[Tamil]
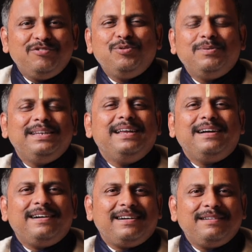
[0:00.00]
ஜோதிட
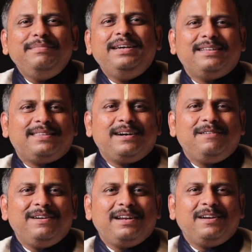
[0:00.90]
ஆன்மீக
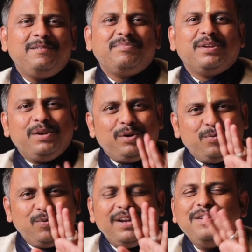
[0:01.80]
தகவல்கள்
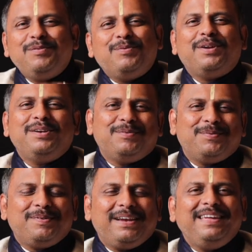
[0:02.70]
உடனுக்குடன்
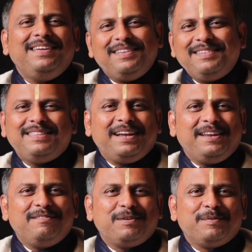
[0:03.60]
உங்களை
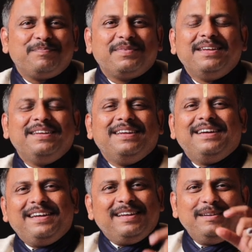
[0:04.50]
தேடி வரும்
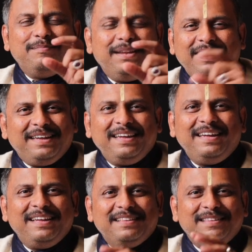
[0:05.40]
இப்படி
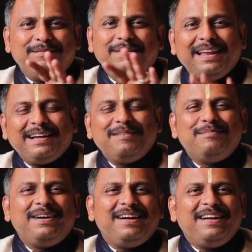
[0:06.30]
இந்த
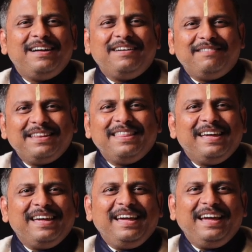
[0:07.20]
வில்லங்கமாக
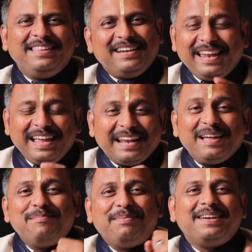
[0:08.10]
வருதே இதுக்கெல்லாம் என்ன
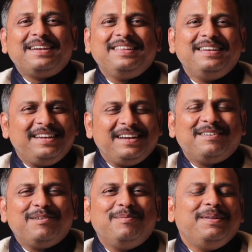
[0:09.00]
பண்ணுறதுன்னு
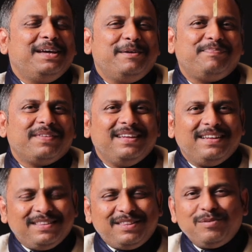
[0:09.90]
கேட்கக்கூடிய
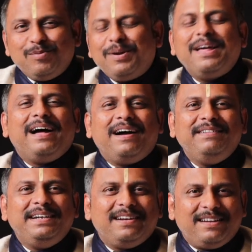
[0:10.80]
திருவோண
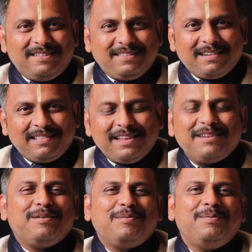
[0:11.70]
அவிட்ட நட்சத்திரத்தில்
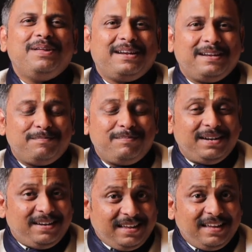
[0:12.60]
இருக்கக்கூடிய நம்ம
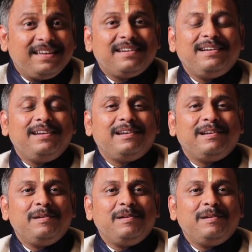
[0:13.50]
நேயர்கள்